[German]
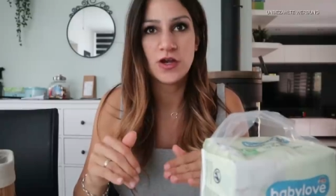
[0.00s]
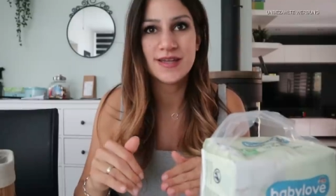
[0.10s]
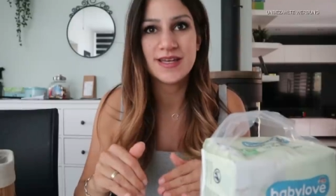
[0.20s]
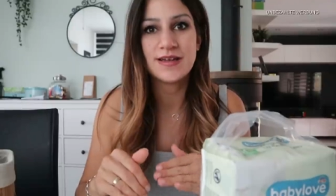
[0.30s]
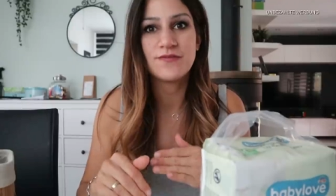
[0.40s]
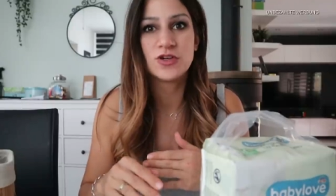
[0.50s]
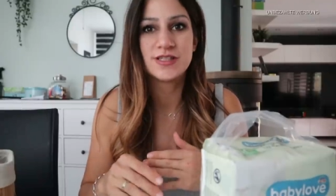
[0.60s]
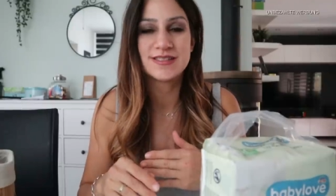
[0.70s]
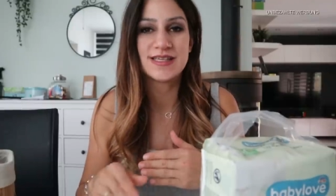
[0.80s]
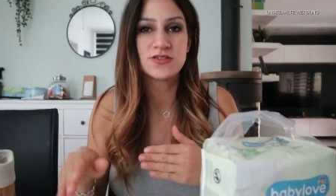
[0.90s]
vorgedreht. Wollt
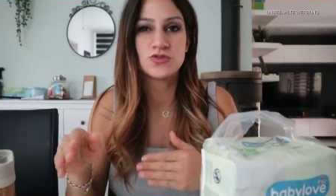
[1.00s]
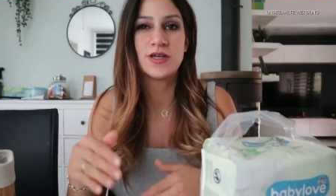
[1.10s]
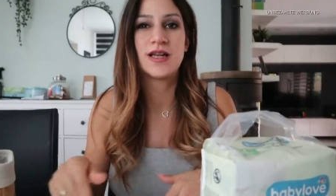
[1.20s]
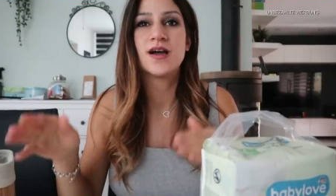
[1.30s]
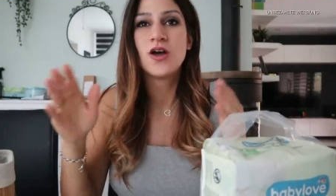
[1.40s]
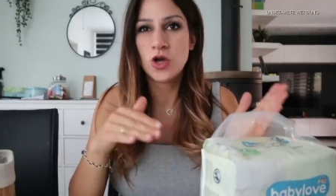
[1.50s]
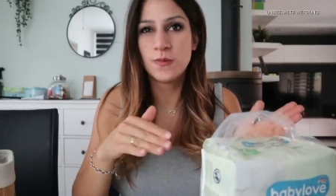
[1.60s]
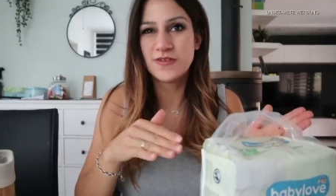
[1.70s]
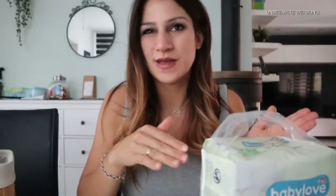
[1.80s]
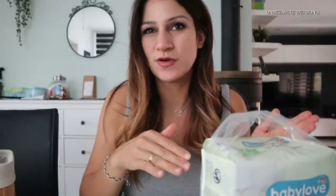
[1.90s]
ihr es aktueller,
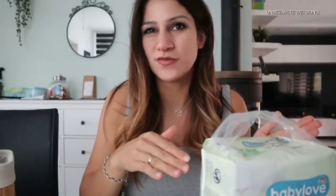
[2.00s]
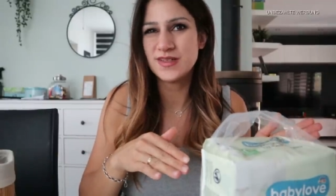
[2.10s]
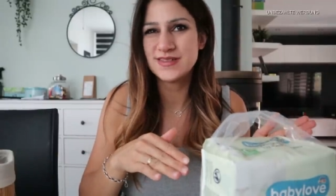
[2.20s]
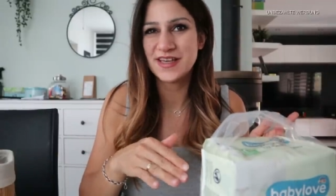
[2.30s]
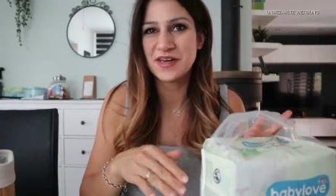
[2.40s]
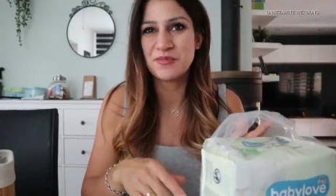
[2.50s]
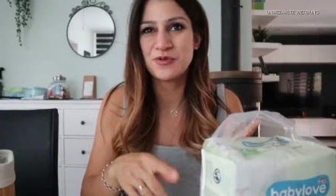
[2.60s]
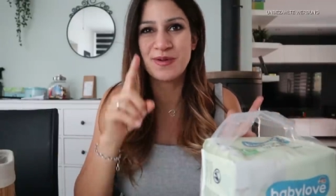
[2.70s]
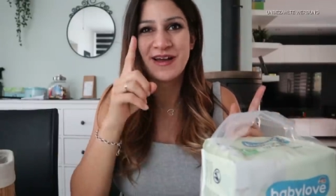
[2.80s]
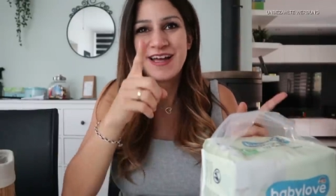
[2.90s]
hüpft einmal auf Instagram
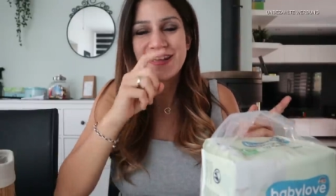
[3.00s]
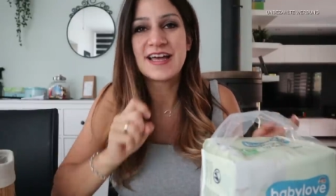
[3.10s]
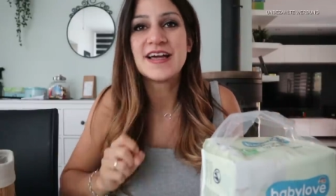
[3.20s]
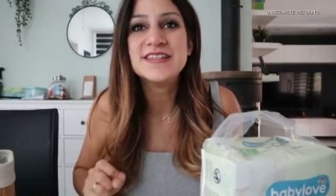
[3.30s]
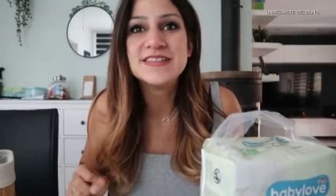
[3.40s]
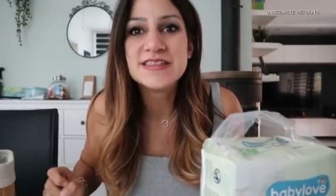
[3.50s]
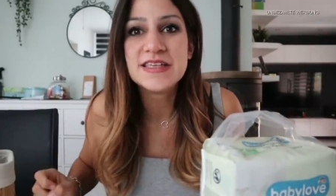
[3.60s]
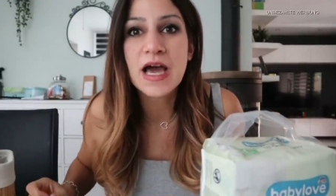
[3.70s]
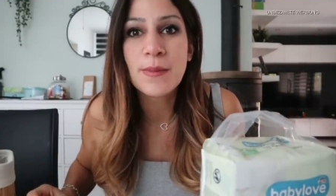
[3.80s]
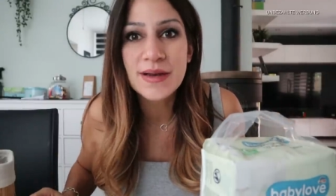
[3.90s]
rüber. Da ist
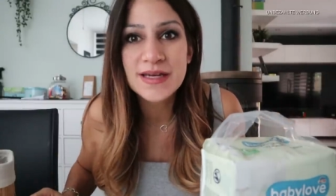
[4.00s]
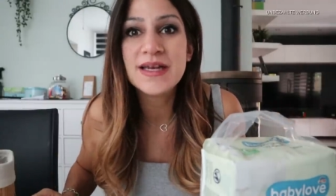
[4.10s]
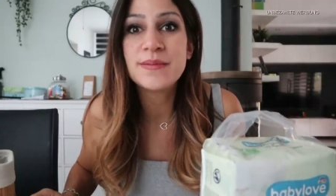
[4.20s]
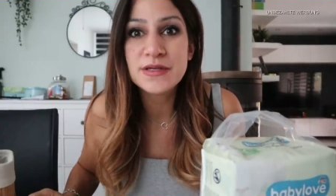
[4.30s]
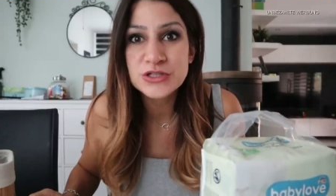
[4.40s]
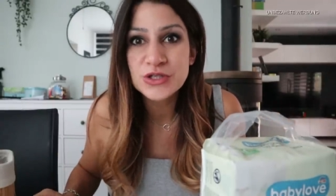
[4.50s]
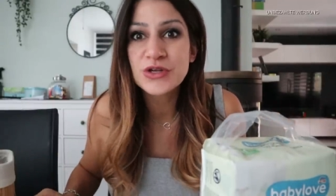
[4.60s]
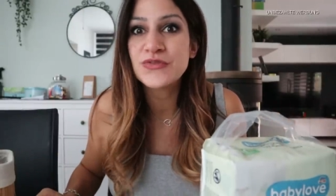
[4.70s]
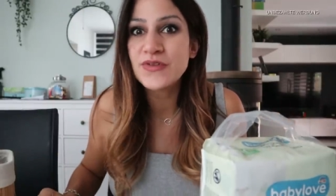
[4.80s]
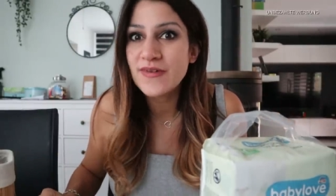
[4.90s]
die Amelie nämlich schon
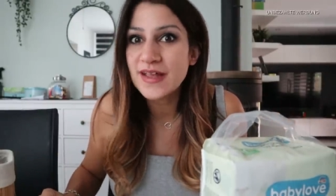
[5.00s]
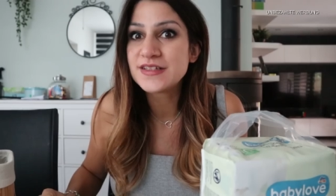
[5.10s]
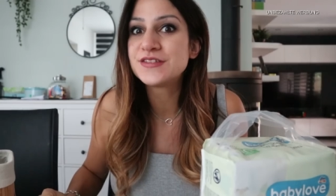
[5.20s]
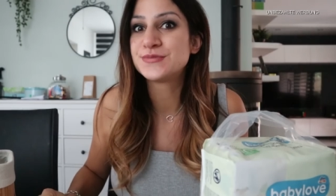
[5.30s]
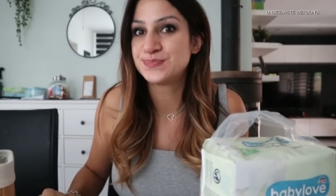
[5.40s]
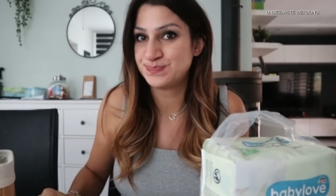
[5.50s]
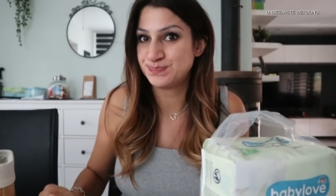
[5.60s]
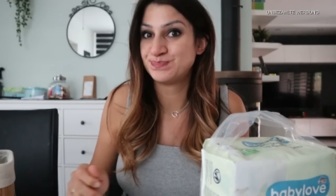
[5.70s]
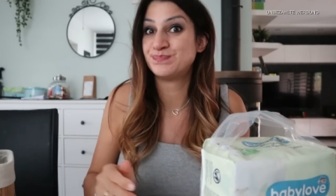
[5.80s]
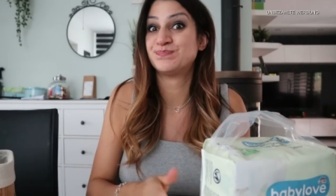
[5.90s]
auf der Welt.
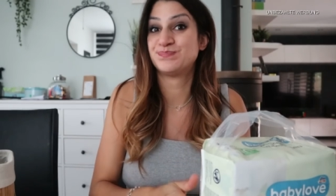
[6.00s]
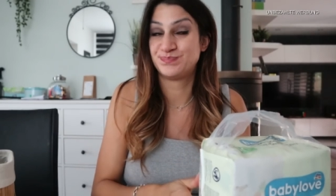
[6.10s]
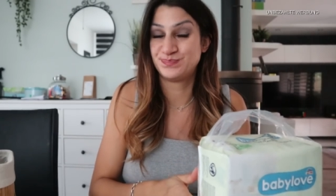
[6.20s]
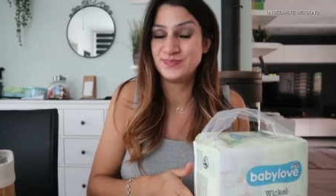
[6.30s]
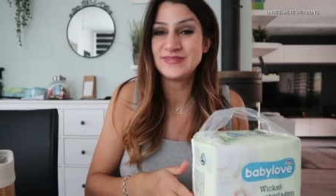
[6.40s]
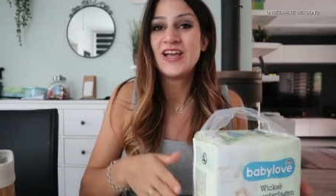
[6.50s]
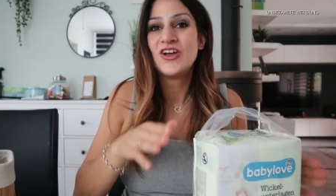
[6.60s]
Mhm.